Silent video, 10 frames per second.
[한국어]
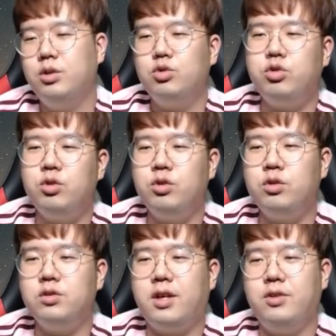
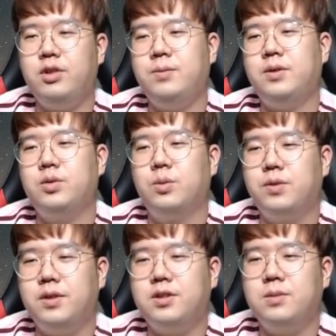출루율은 타율에 비해서
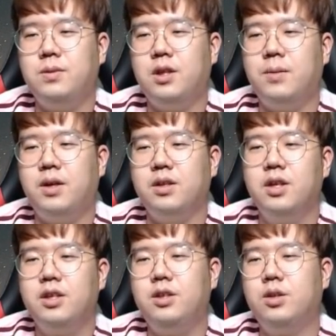높긴 했습니다만
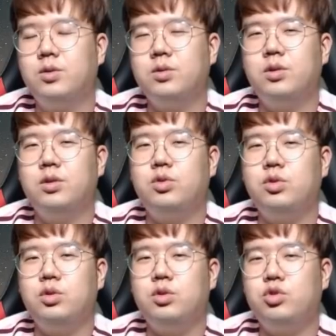이영종
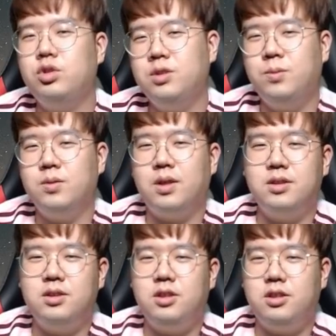선수는
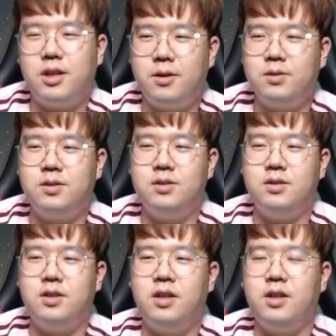출루보다는 이 때렸을
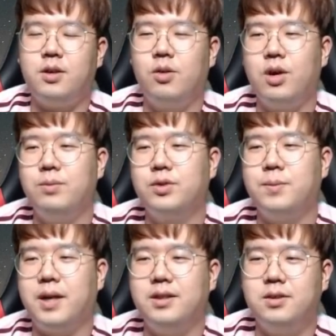때 결과물을
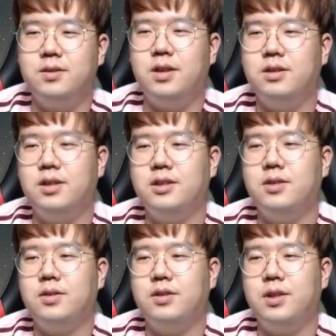만들어내는
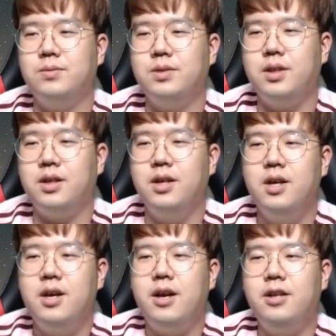타자였기 때문에
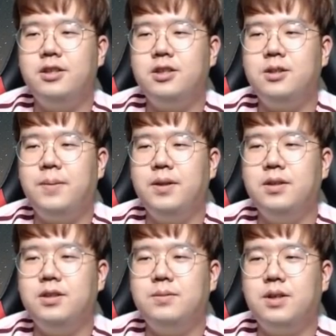LG
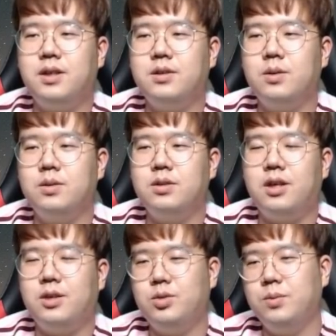팬들 입장에서는
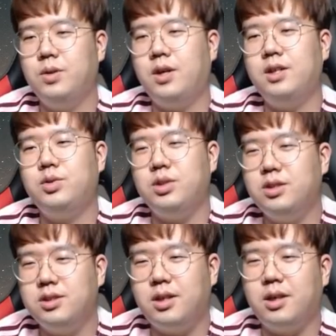아, 좀더 할 수
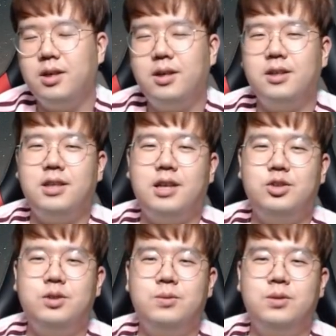있는데 라는
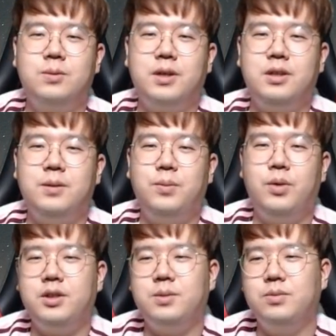아쉬움을 많이
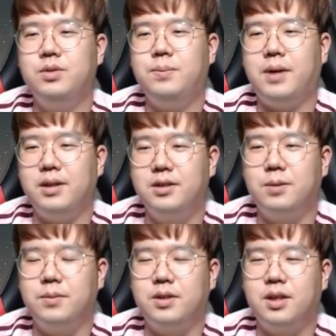표하신 분들이 많을
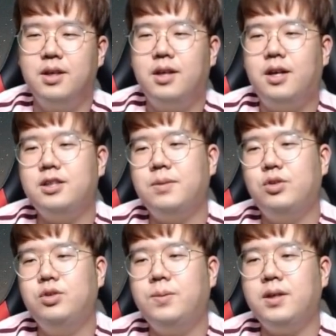겁니다. 하지만
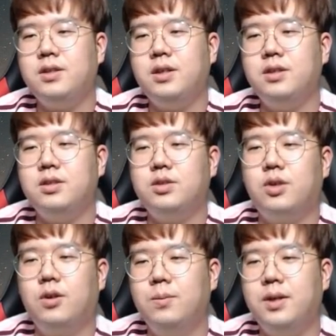후반기에는
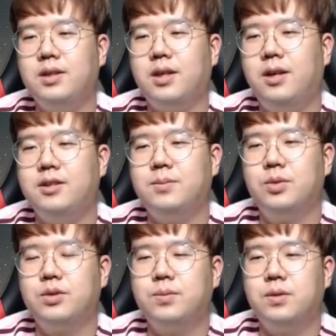정말 달라진
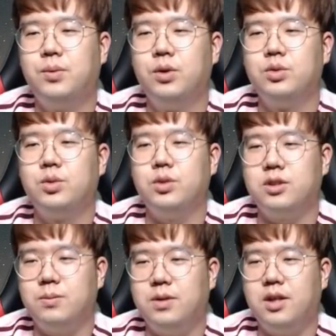모습을 보여주고
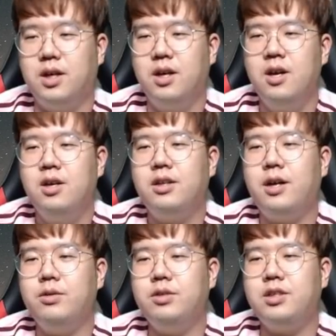있습니다.
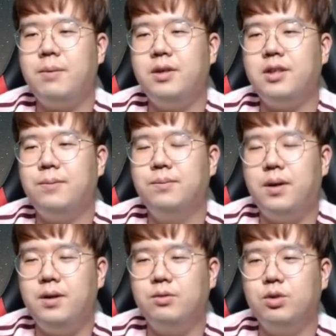타율이 3할 4푼
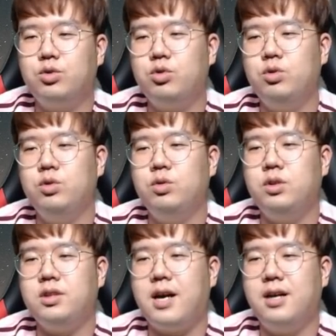8리고요.
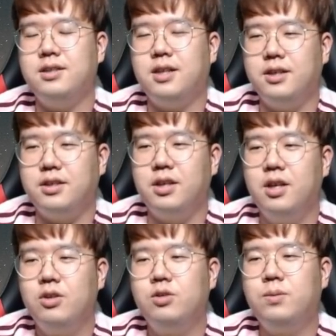출루율이 4할 4리.
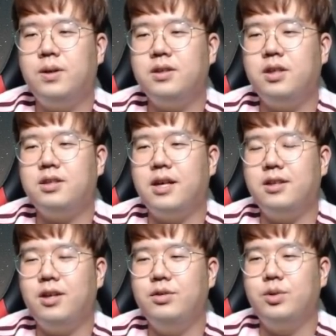후반기에
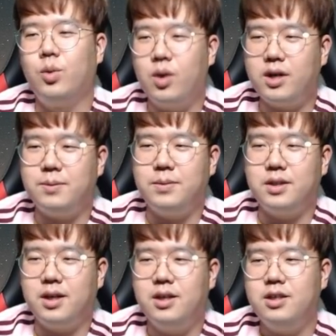장타율이
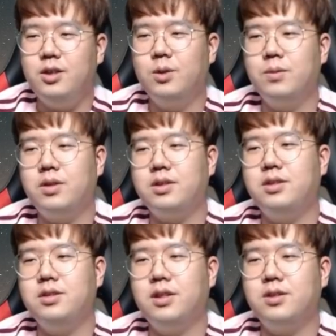5할입니다. 1홈런에
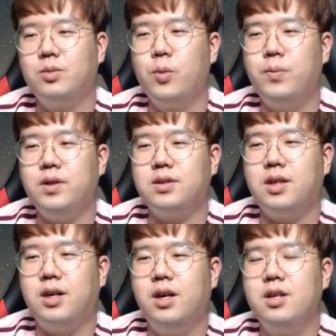7타점
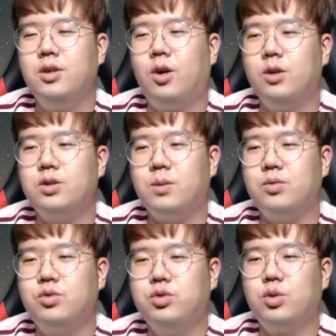5PS가
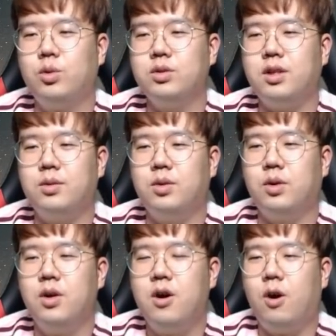0.904로
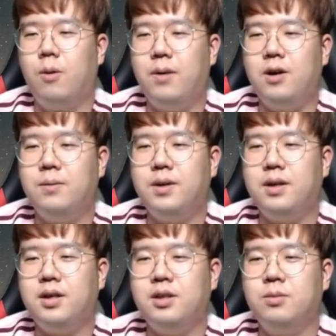
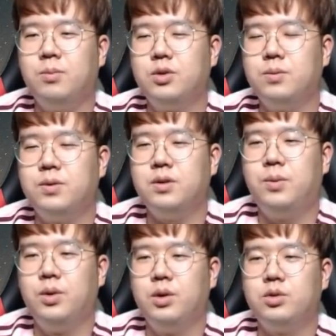어마어마한 모습을
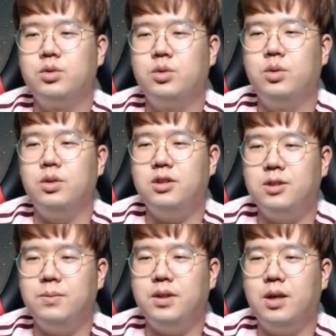보여주고
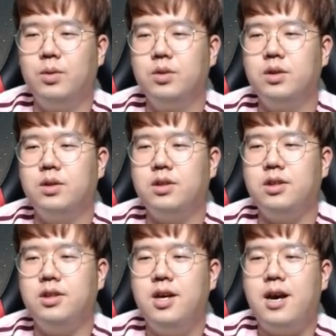있습니다. 오늘
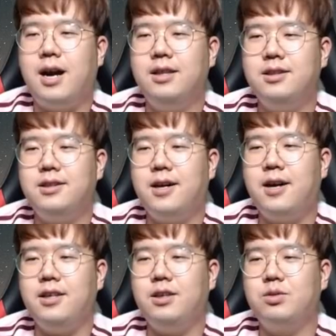경기 안타,
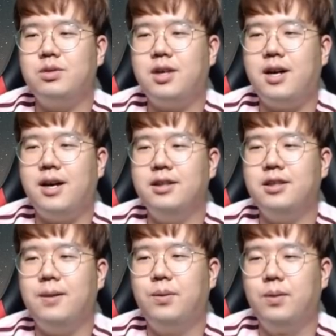2루타,
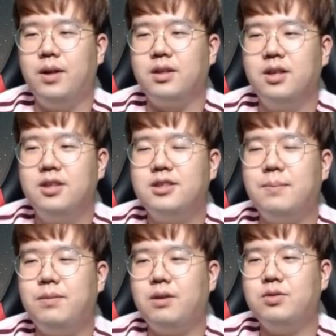안타, 볼렛
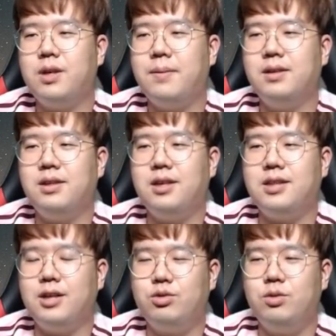3타수 3안타,
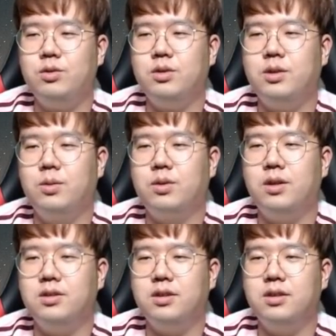4출루를 기록을
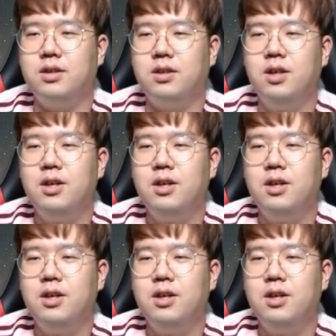했는데요.